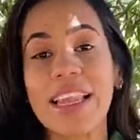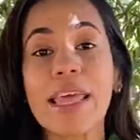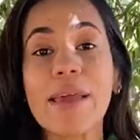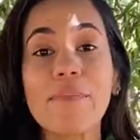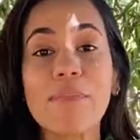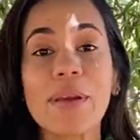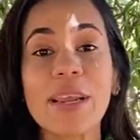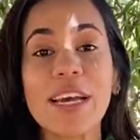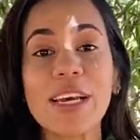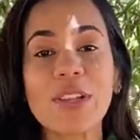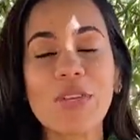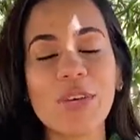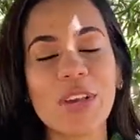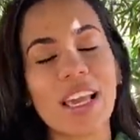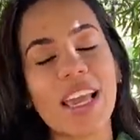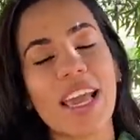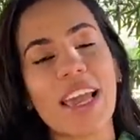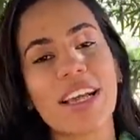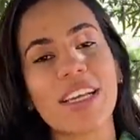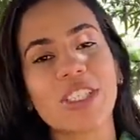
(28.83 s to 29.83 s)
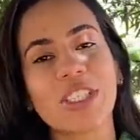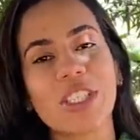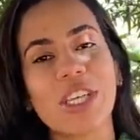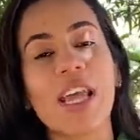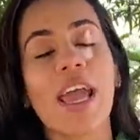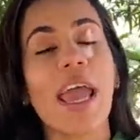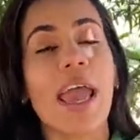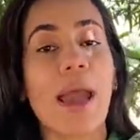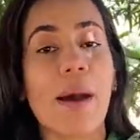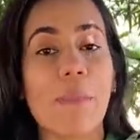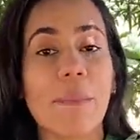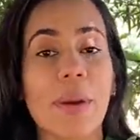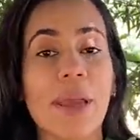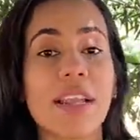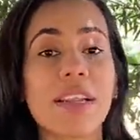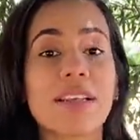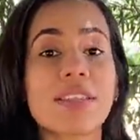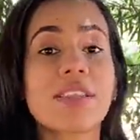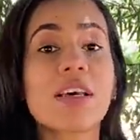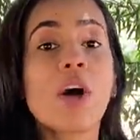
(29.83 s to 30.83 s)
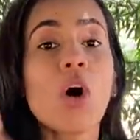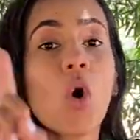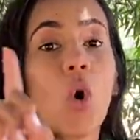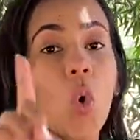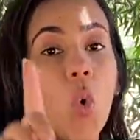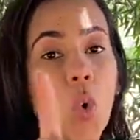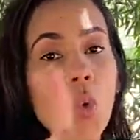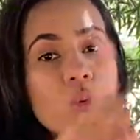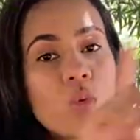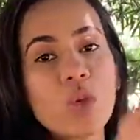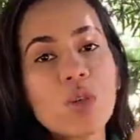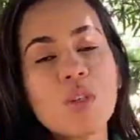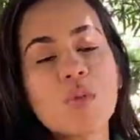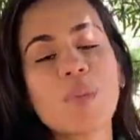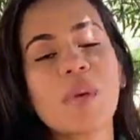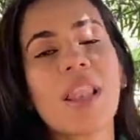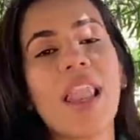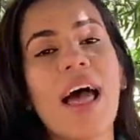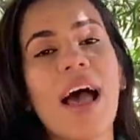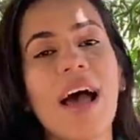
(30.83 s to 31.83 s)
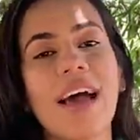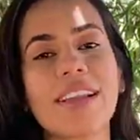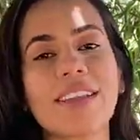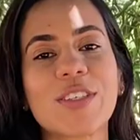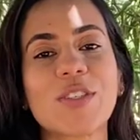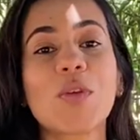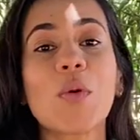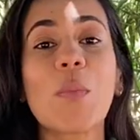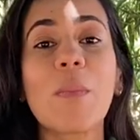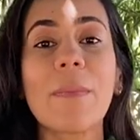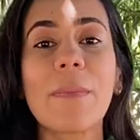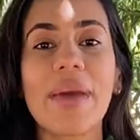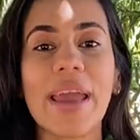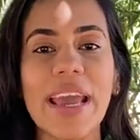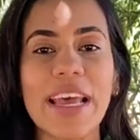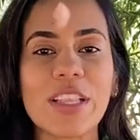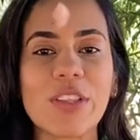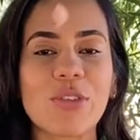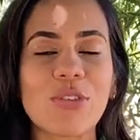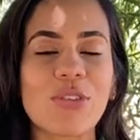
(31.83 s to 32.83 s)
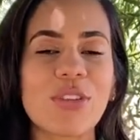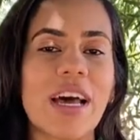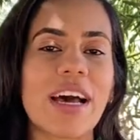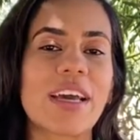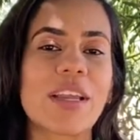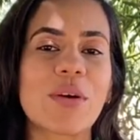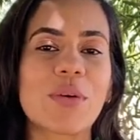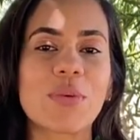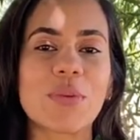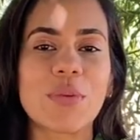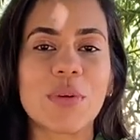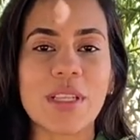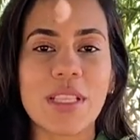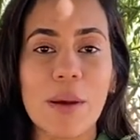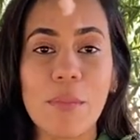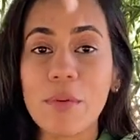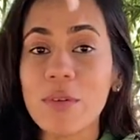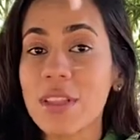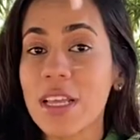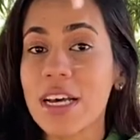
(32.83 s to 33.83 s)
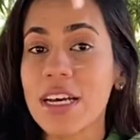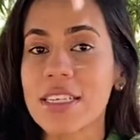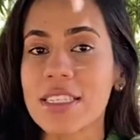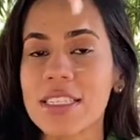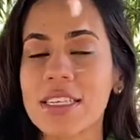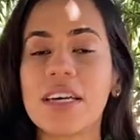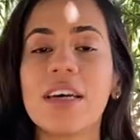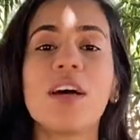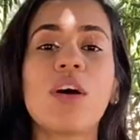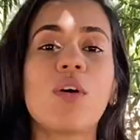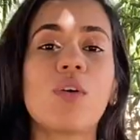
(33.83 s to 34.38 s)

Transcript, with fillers: Lembrando que este é apenas um dos pilares do método da agricultura da abundância.